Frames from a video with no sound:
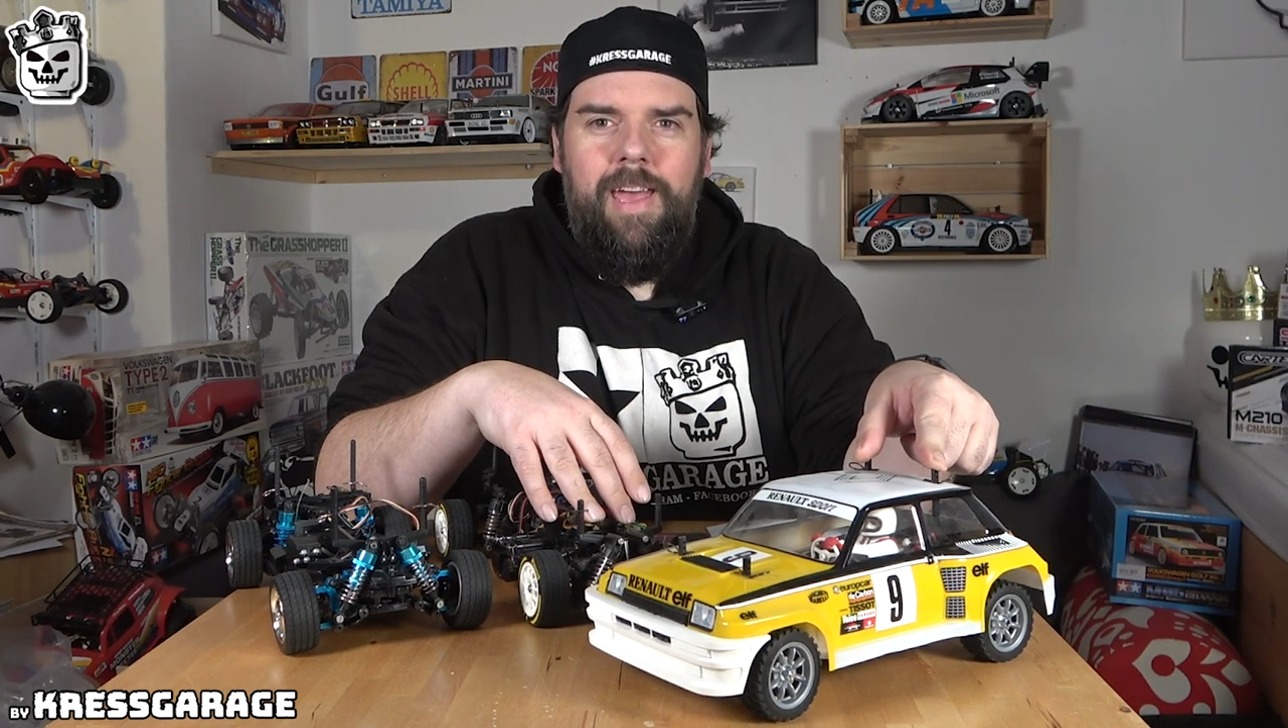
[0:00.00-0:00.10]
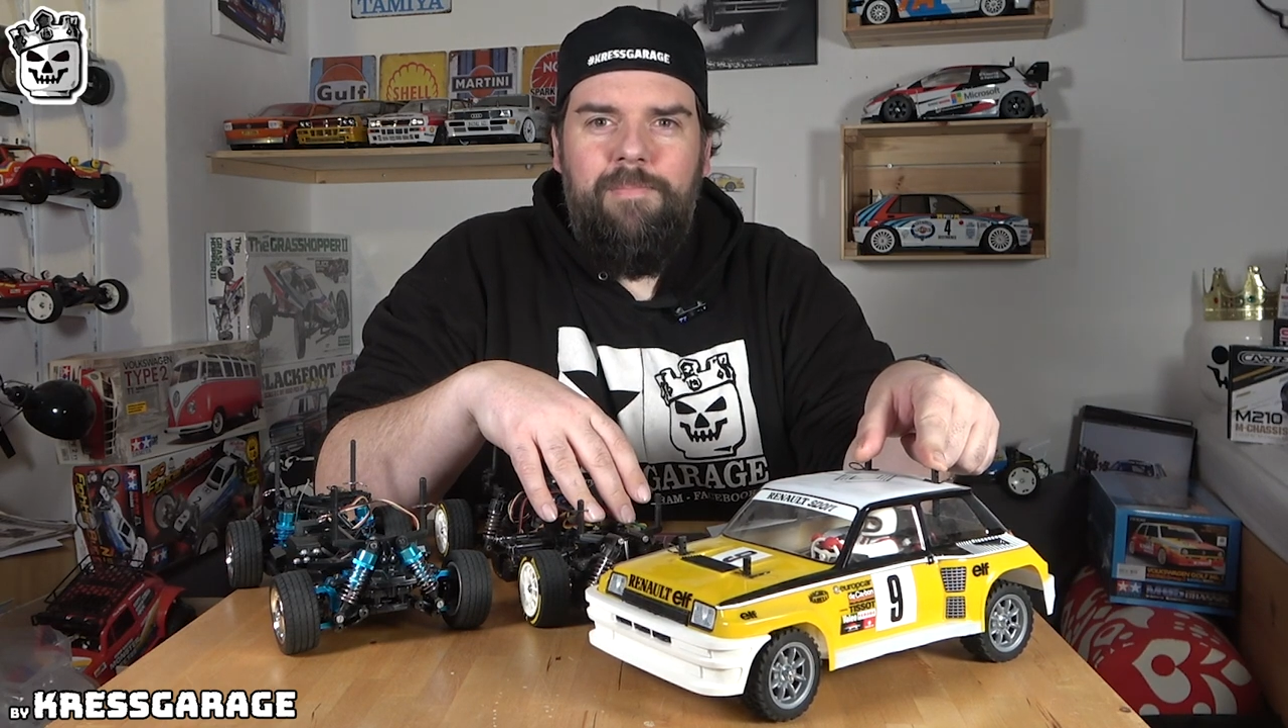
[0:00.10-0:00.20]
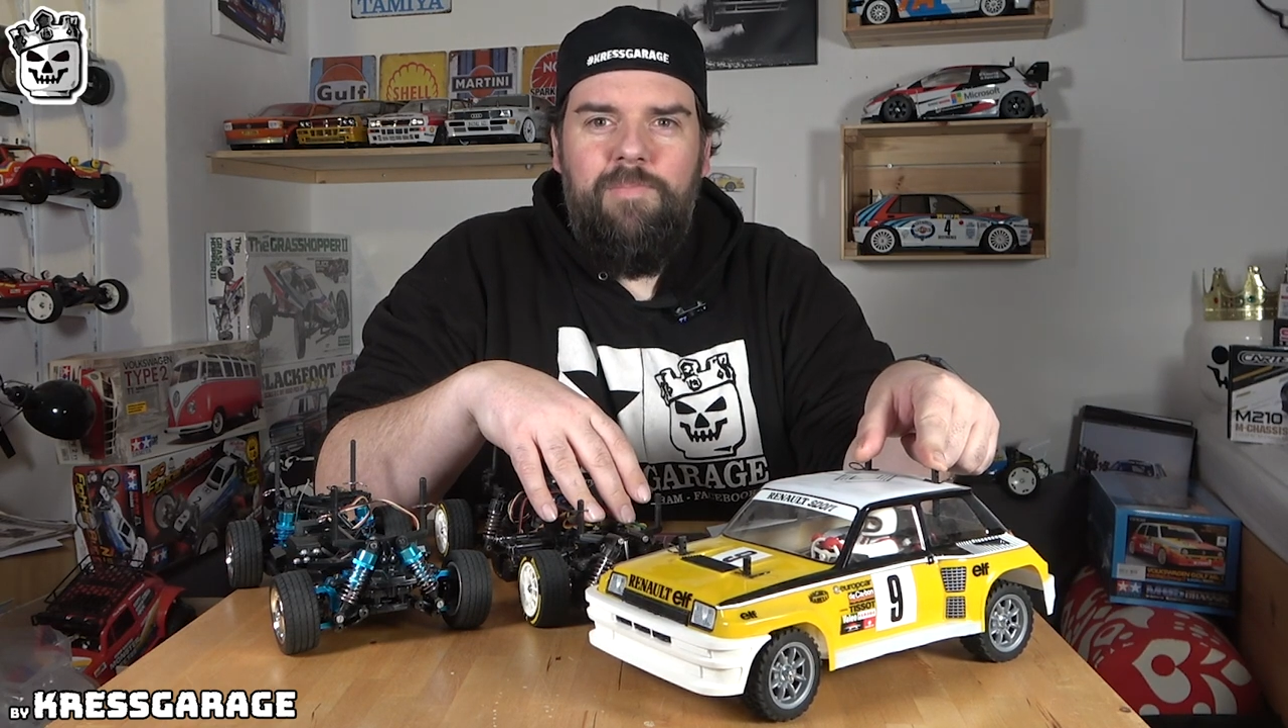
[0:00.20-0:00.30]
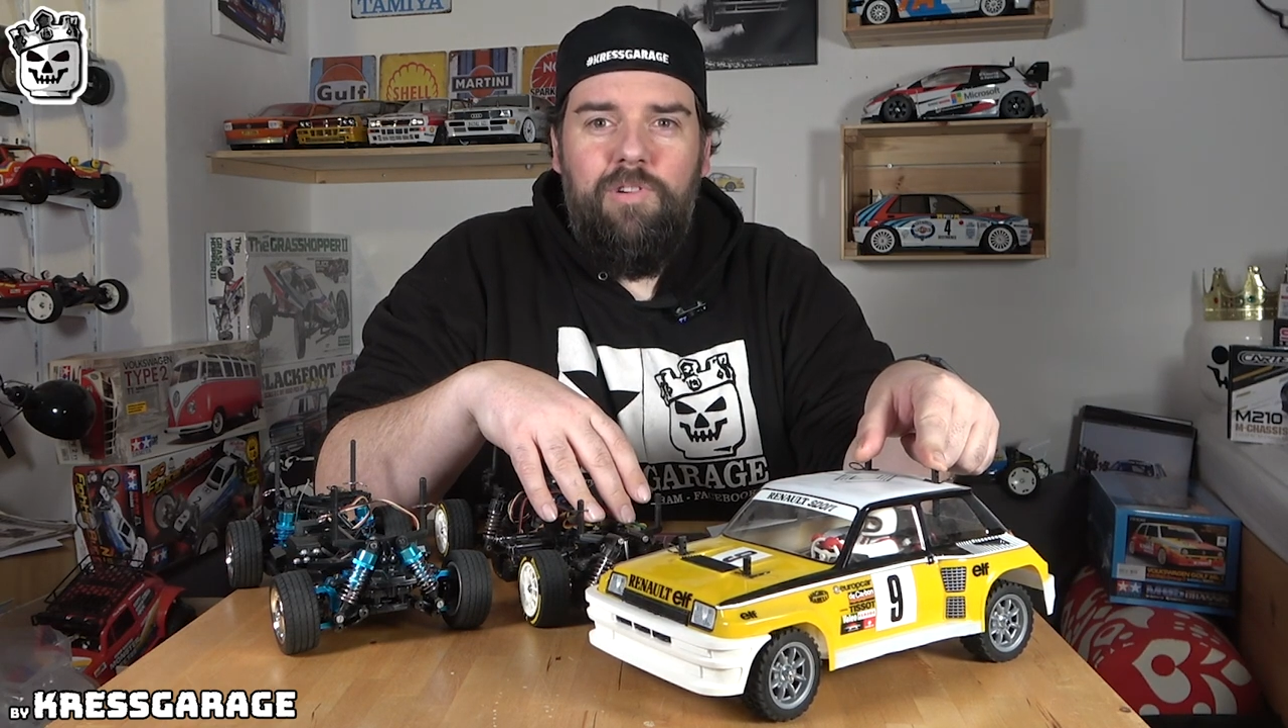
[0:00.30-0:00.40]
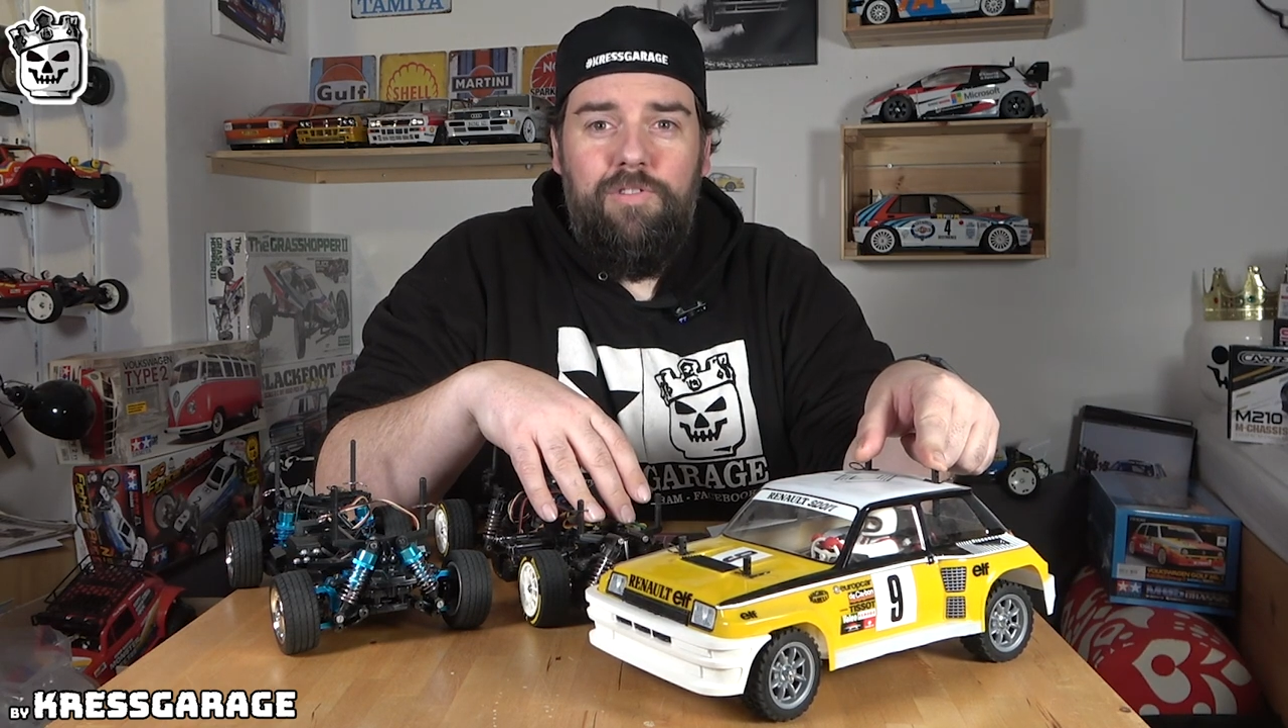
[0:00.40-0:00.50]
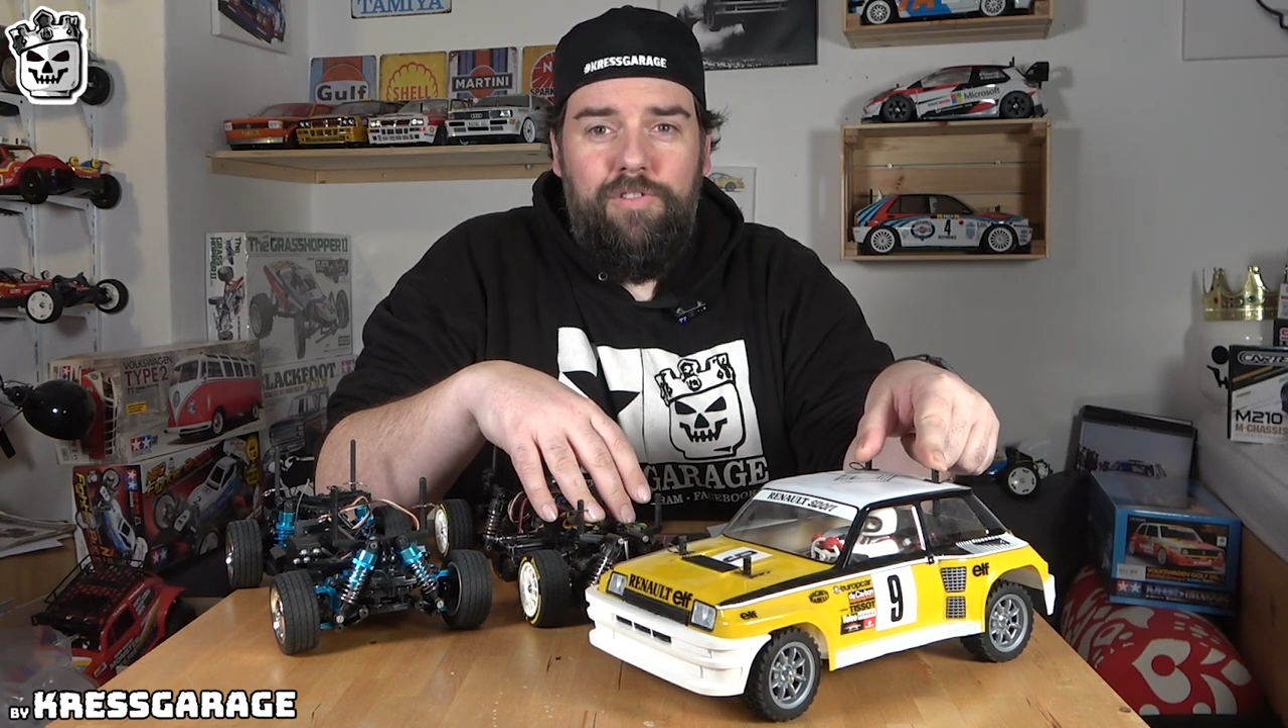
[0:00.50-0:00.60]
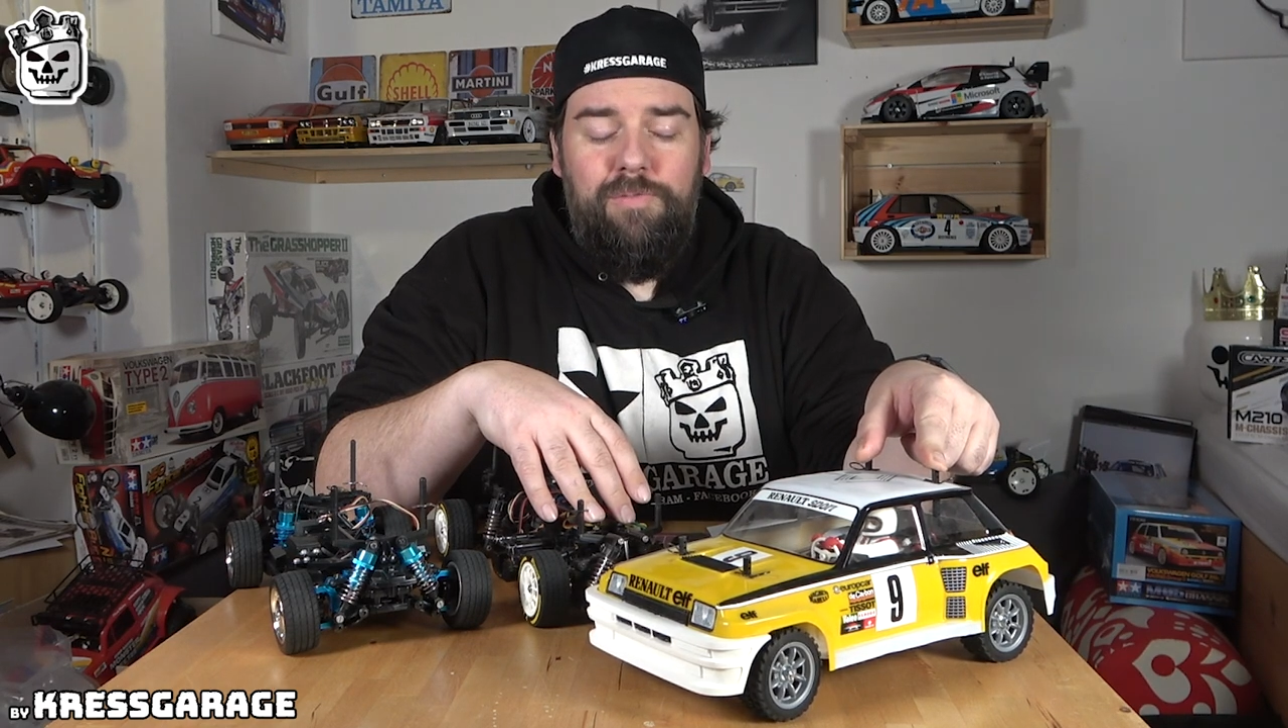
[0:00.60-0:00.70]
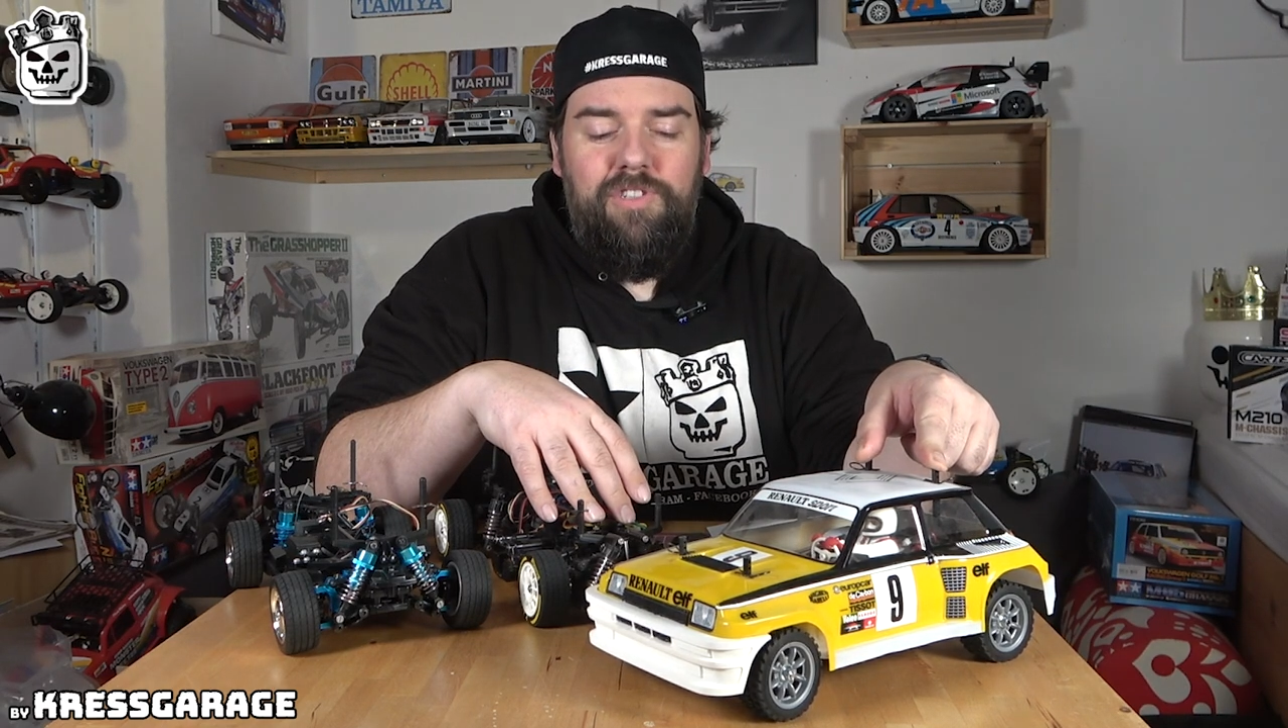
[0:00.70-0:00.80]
M05